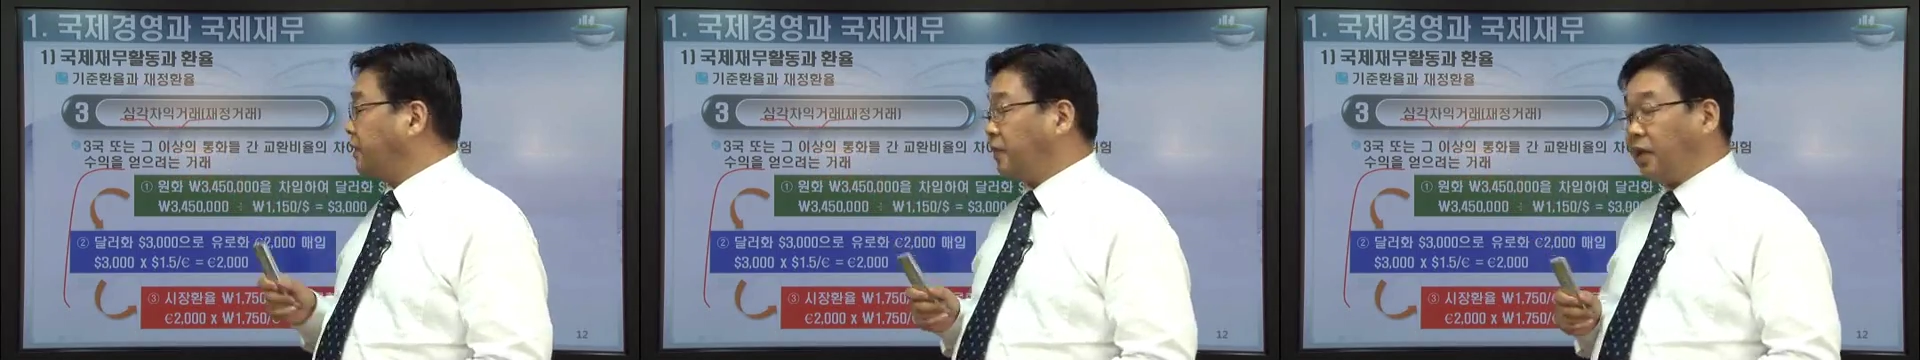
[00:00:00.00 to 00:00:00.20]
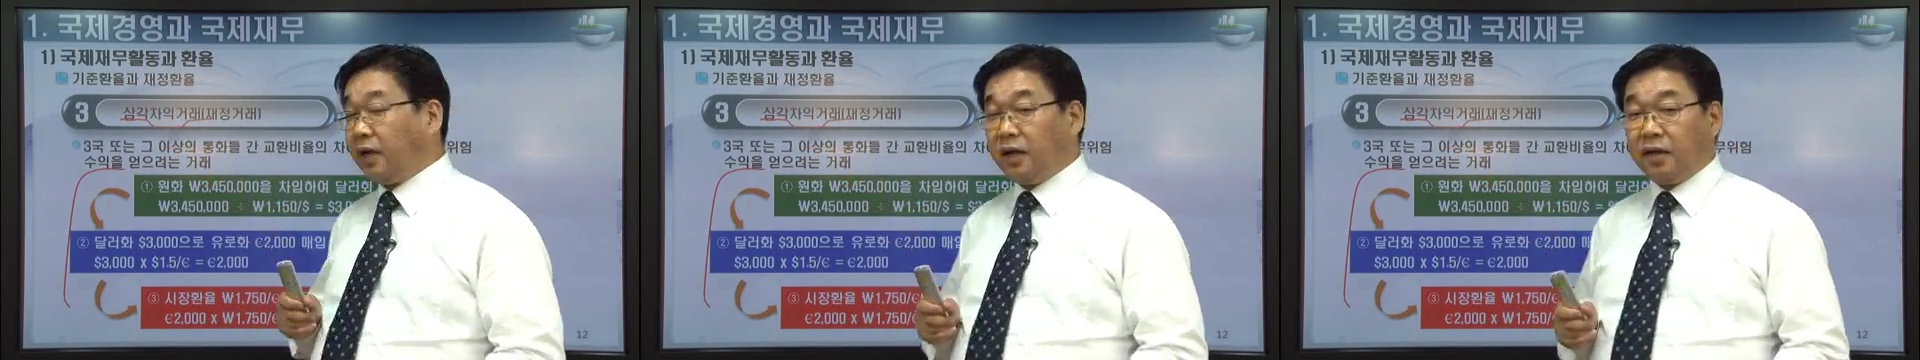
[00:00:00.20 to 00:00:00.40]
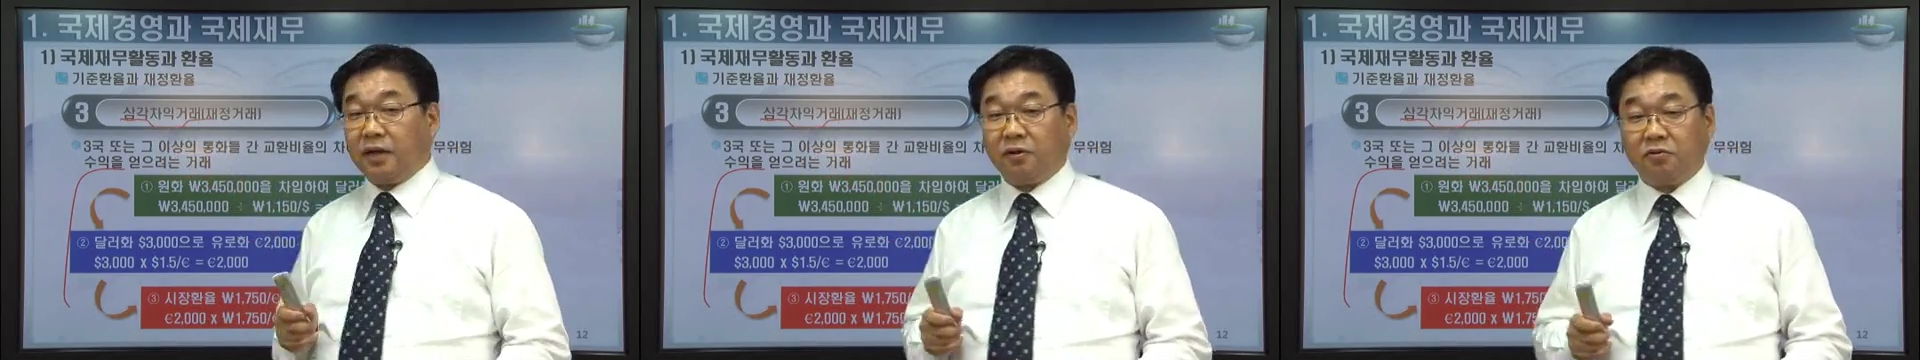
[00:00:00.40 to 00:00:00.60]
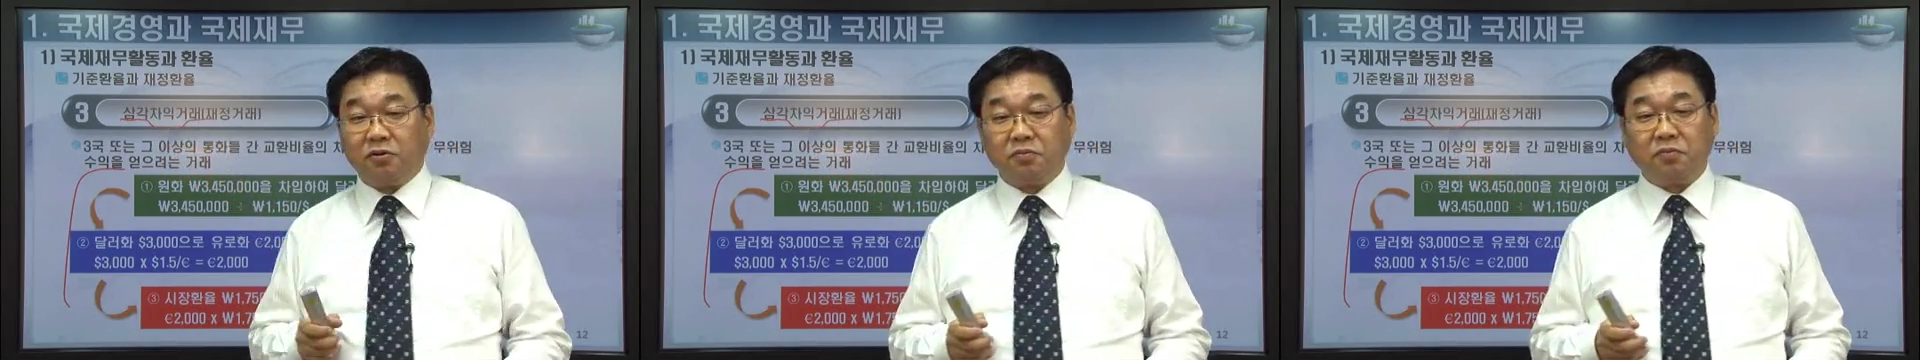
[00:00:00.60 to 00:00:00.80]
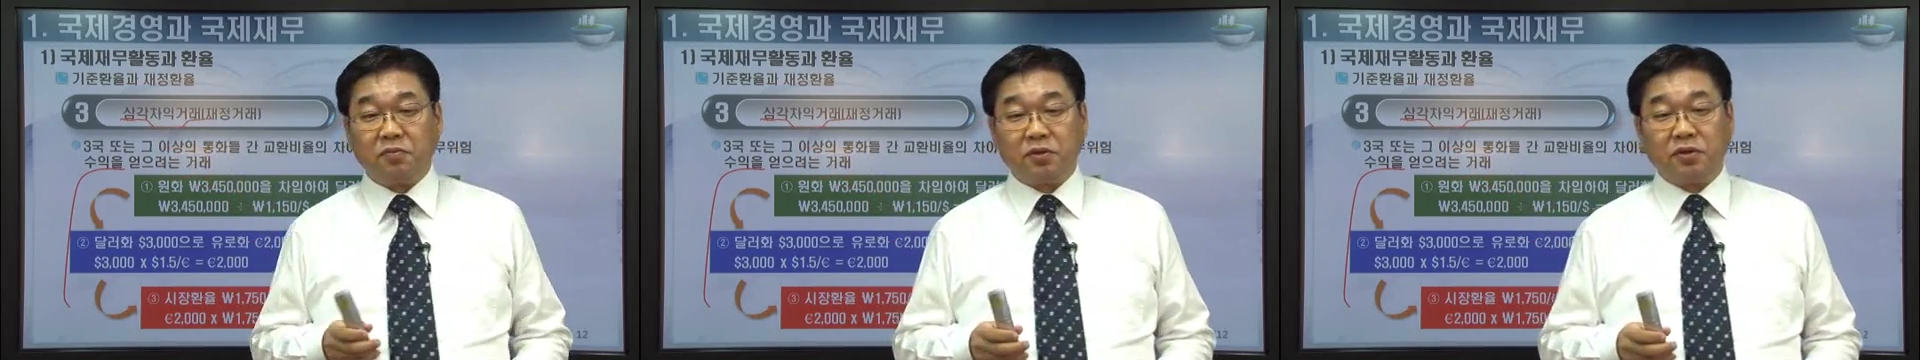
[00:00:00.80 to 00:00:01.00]

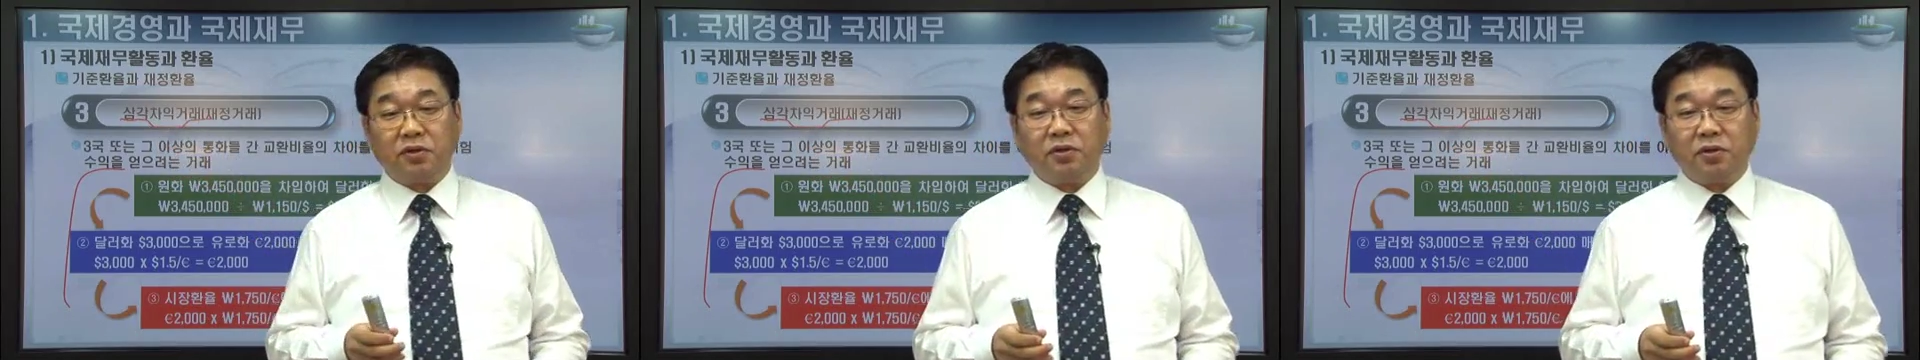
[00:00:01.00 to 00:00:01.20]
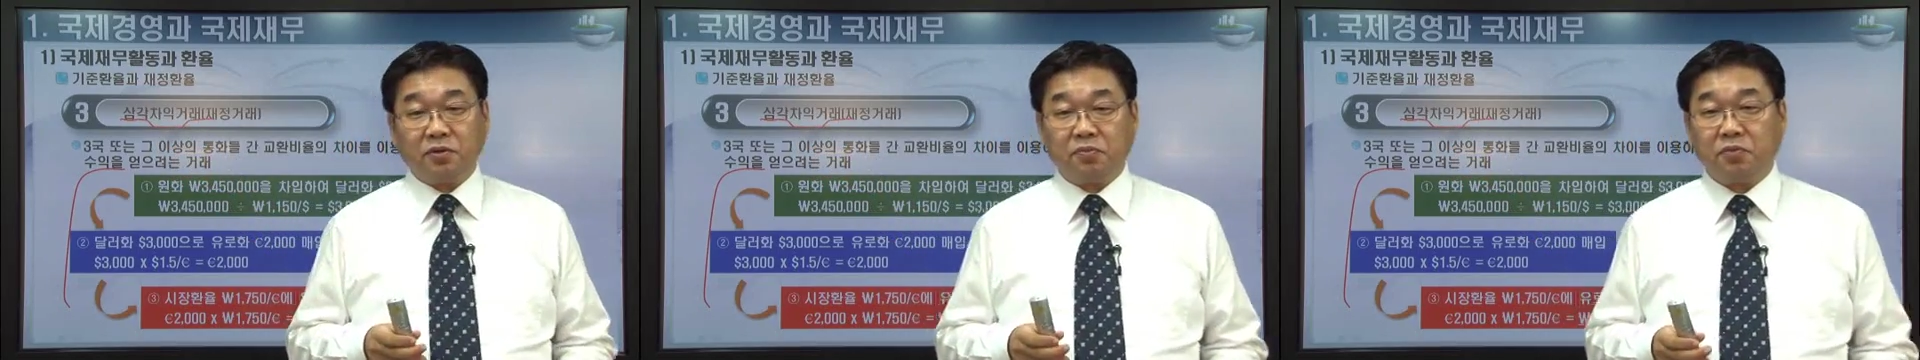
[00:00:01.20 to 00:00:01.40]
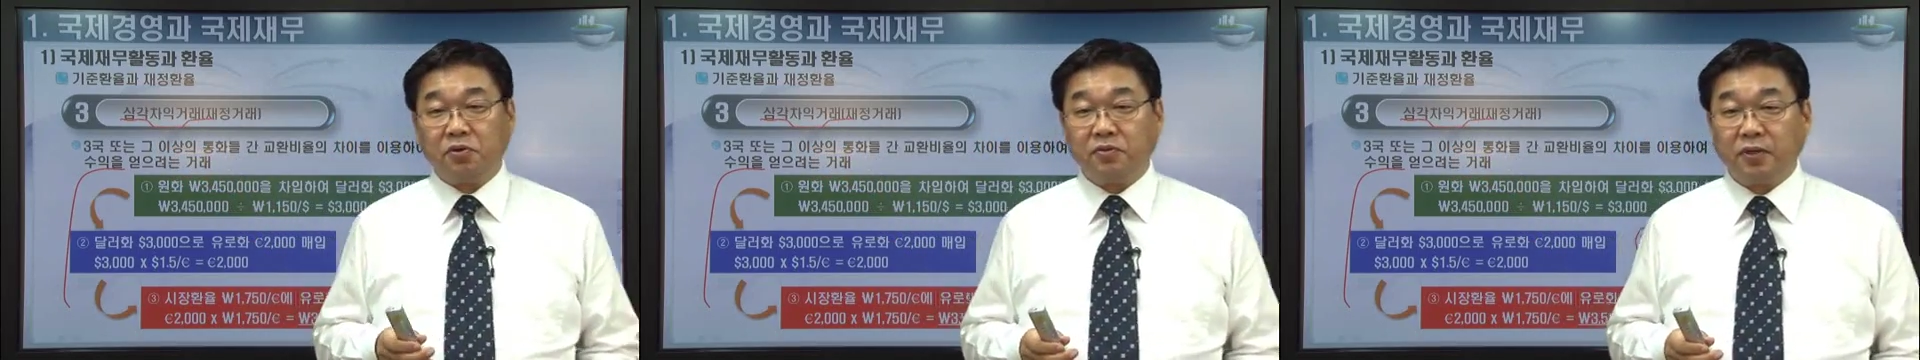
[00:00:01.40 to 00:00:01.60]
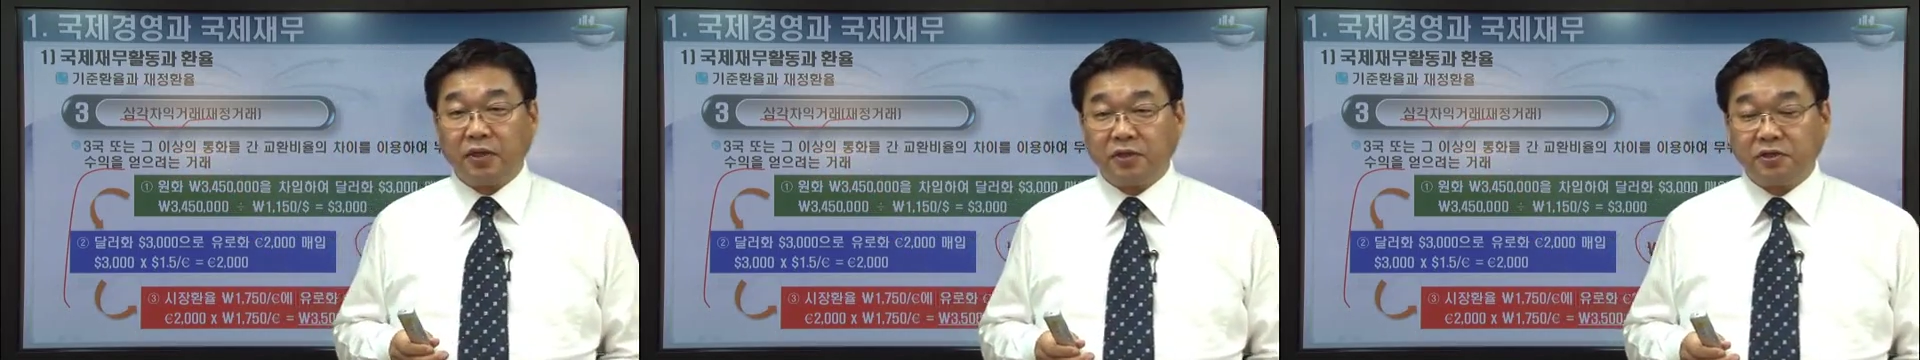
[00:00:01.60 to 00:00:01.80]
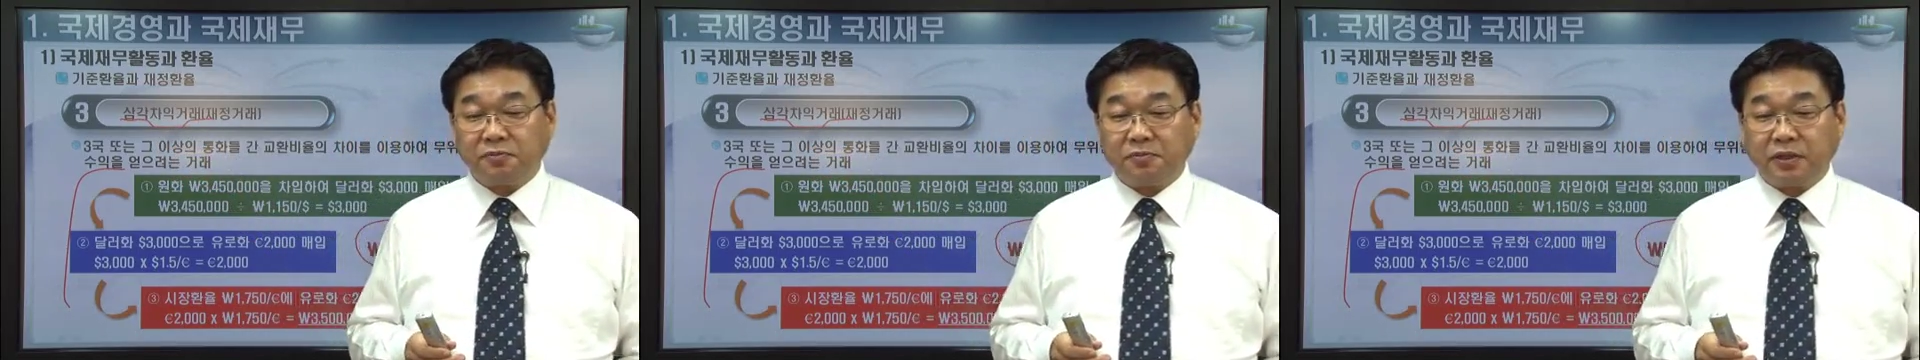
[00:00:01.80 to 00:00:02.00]
한다라고 어,
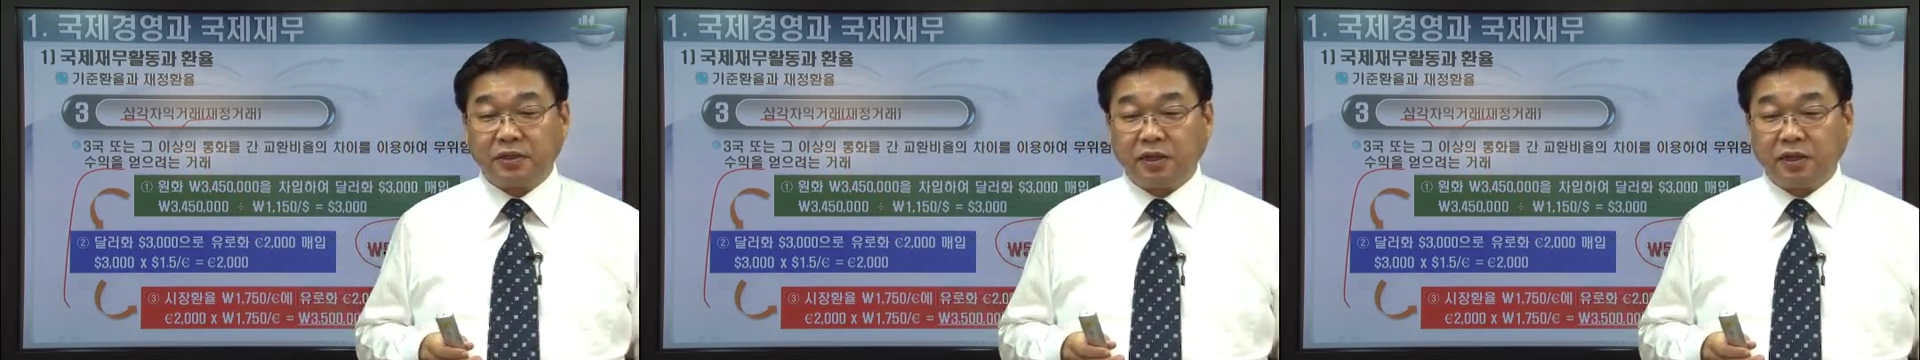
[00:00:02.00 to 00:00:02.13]
표현되어 있습니다.